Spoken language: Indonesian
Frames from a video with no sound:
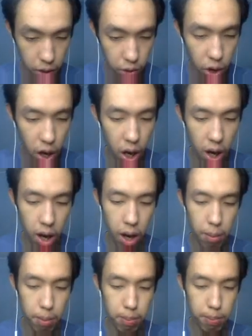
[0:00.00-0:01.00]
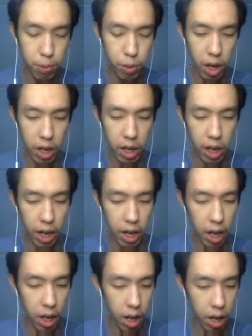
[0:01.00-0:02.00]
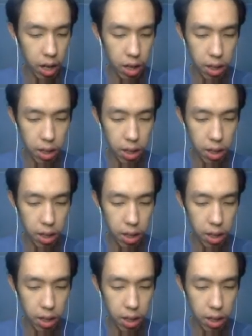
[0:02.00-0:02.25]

Ya ampun, ada ilegal.